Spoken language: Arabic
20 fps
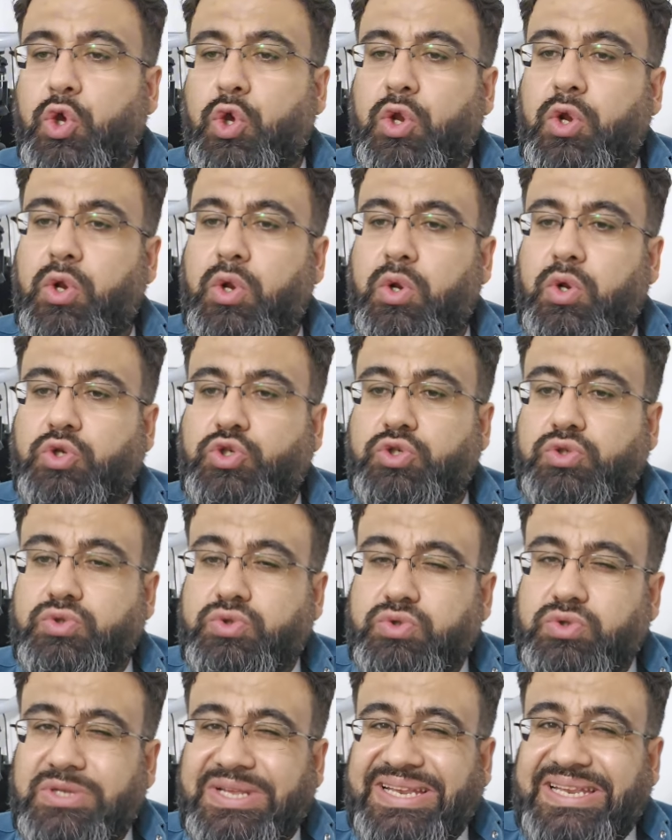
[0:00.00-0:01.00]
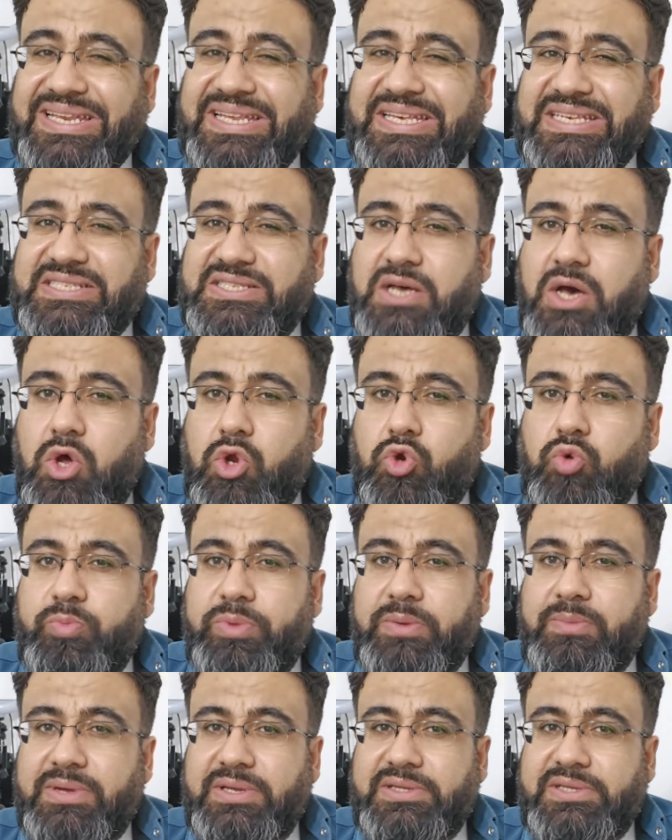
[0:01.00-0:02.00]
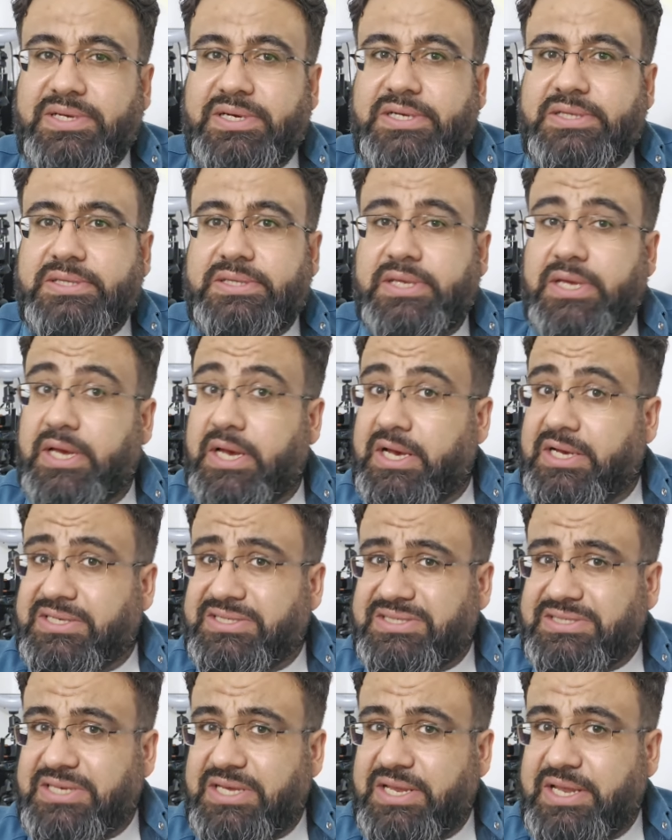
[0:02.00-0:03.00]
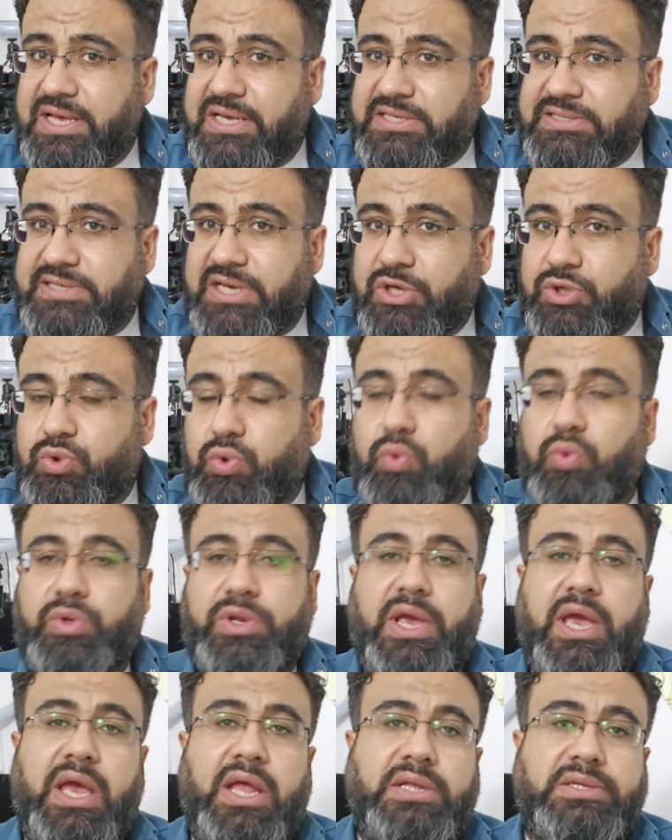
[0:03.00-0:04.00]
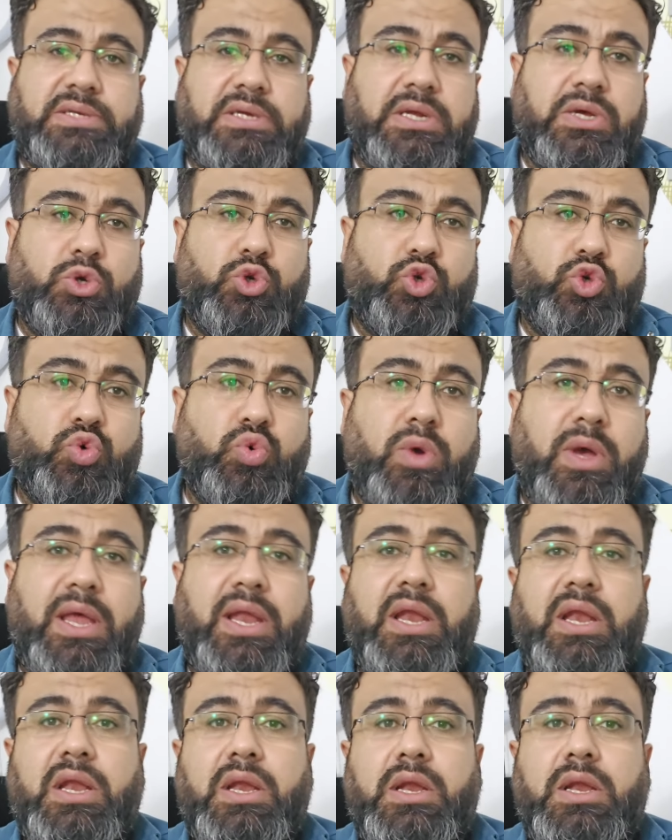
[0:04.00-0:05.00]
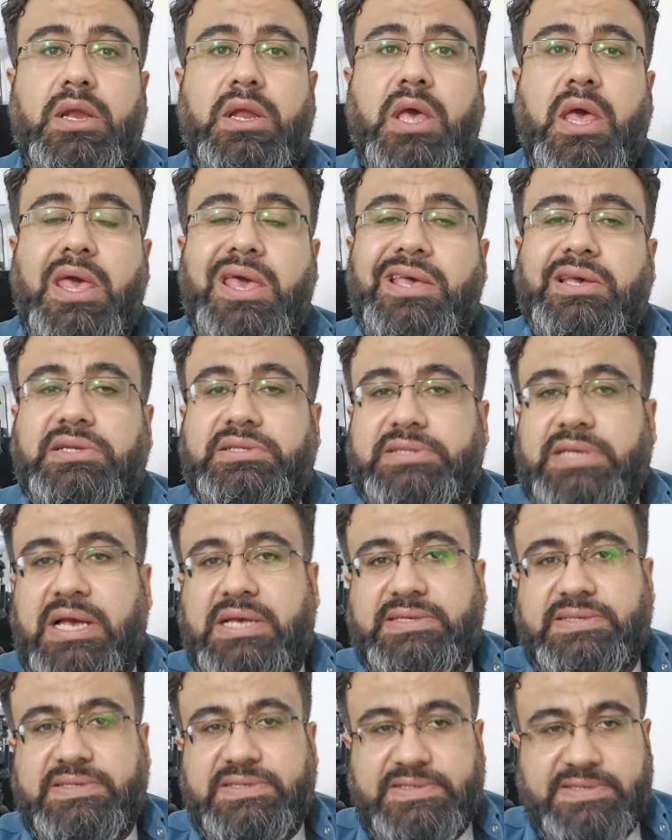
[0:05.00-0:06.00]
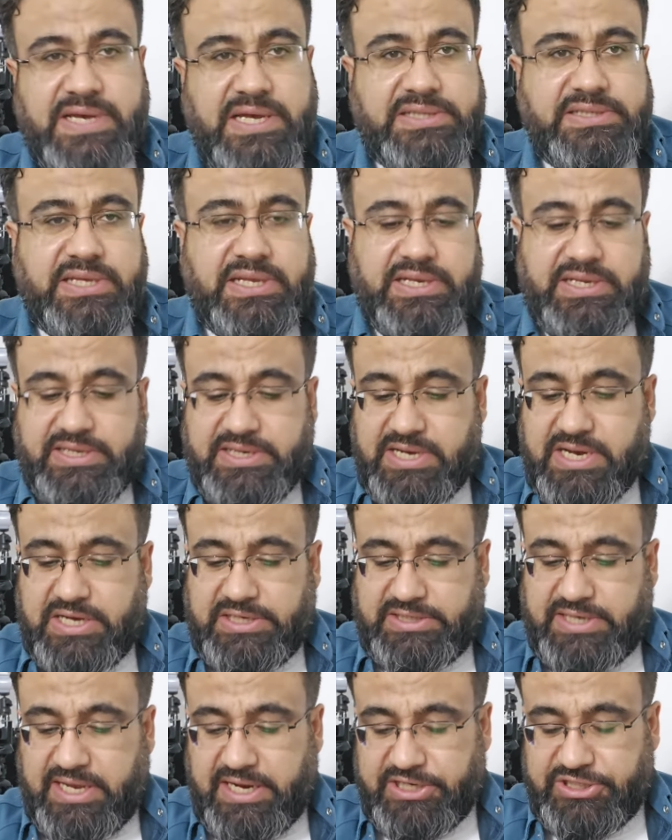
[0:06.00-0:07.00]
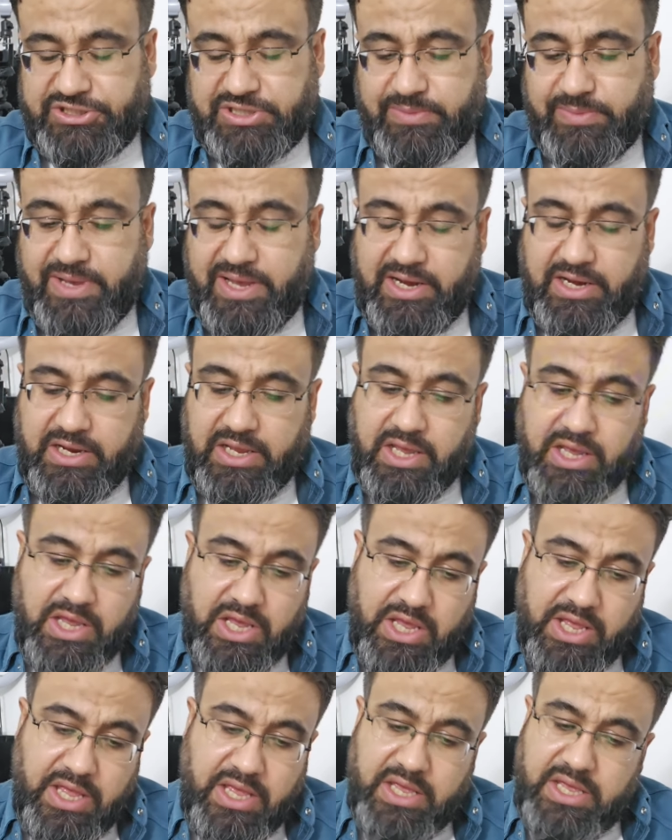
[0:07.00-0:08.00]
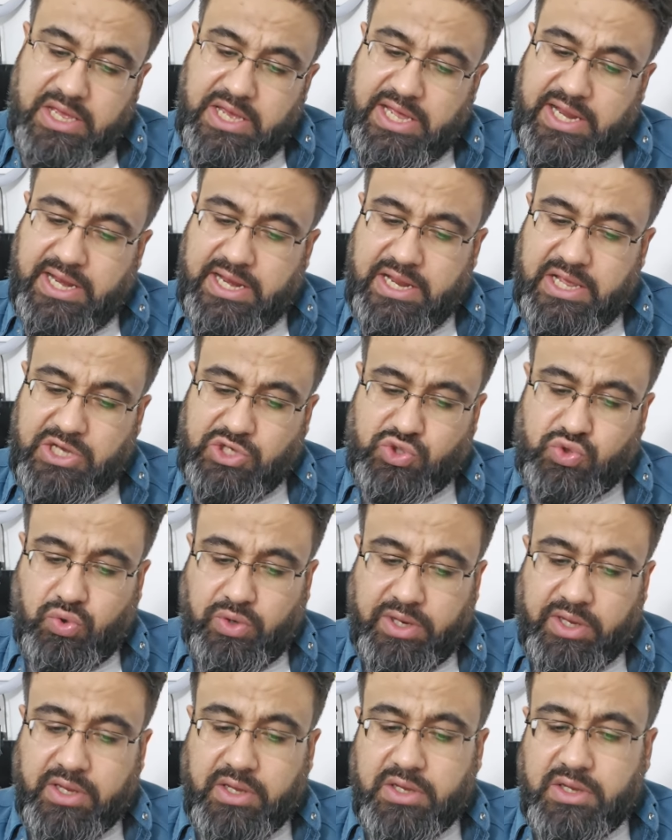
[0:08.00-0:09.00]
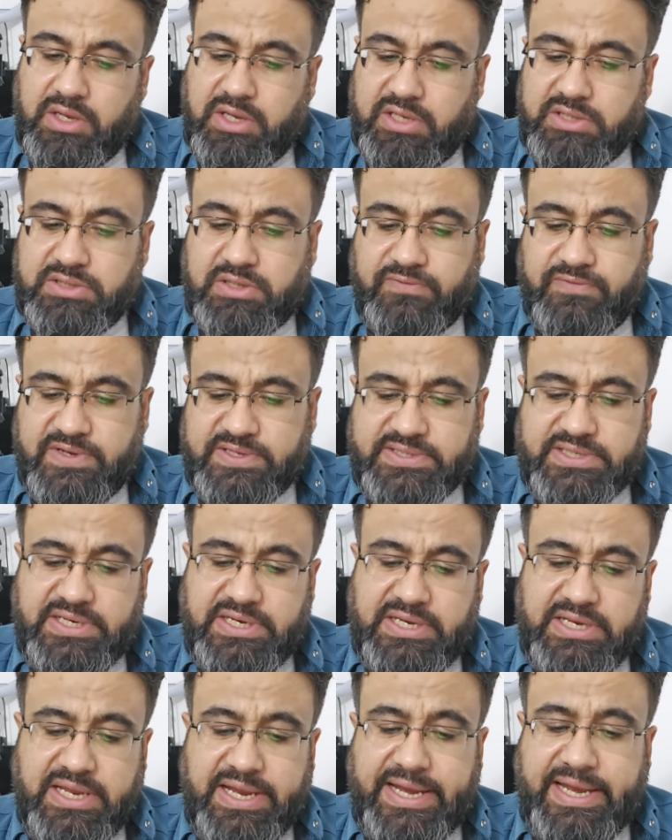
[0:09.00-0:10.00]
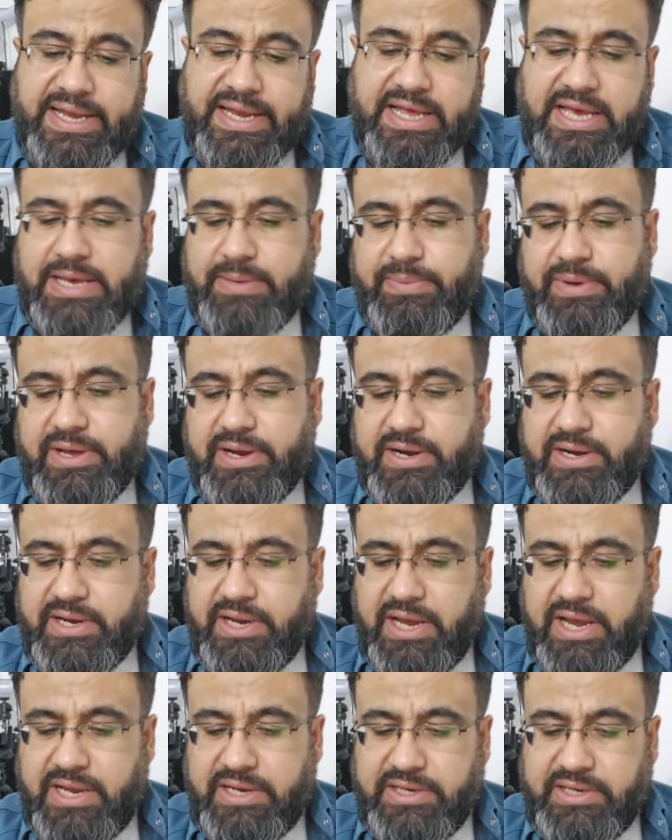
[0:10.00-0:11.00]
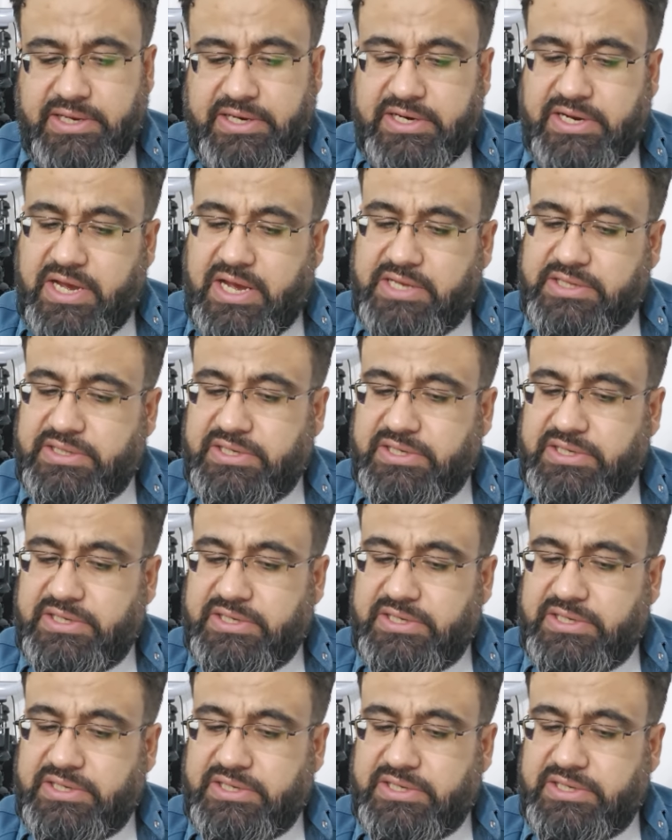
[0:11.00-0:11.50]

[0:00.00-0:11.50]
الجند اللي صاروا بمنطقة غصن الزيتون يا هل ترى شو هالتعزيزات اللي راحت على الشمال السوري تفاصيل الخبر يعني أنا راح